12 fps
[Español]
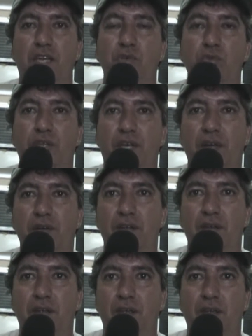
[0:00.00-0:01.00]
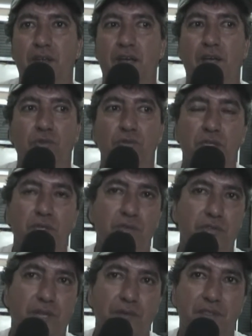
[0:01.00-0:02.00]
ayudar eh, a los
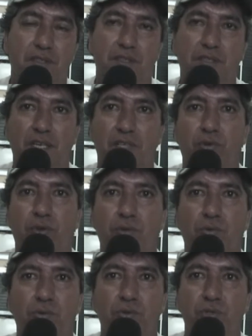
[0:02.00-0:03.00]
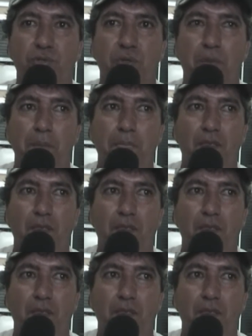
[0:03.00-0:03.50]
niños a veces de escasos recursos